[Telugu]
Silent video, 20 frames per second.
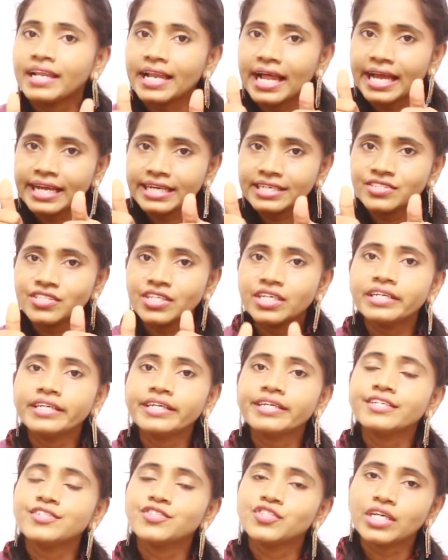లైక్
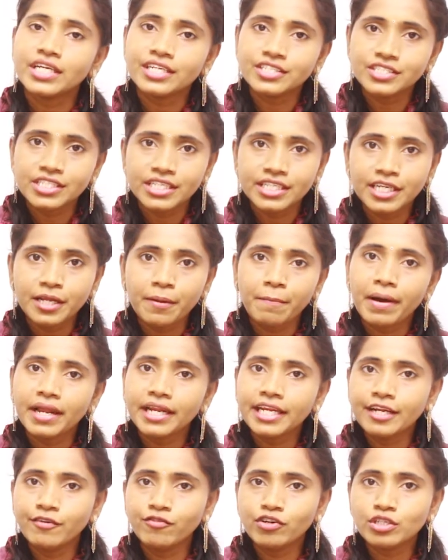చేయండి షేర్ చేయండి
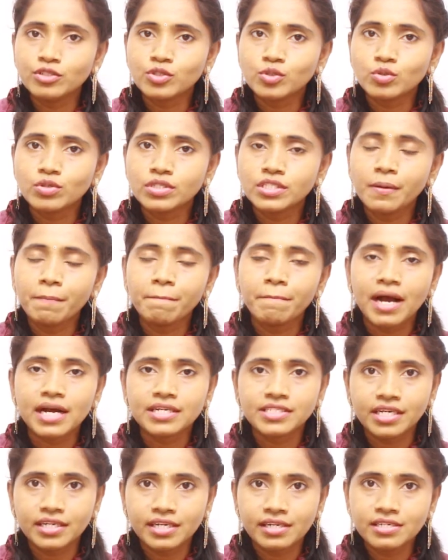మరిన్ని వీడియోస్ కోసం మా
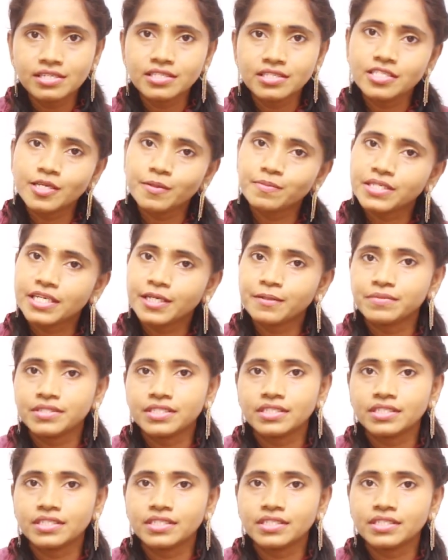ఛానల్ని సబ్స్క్రైబ్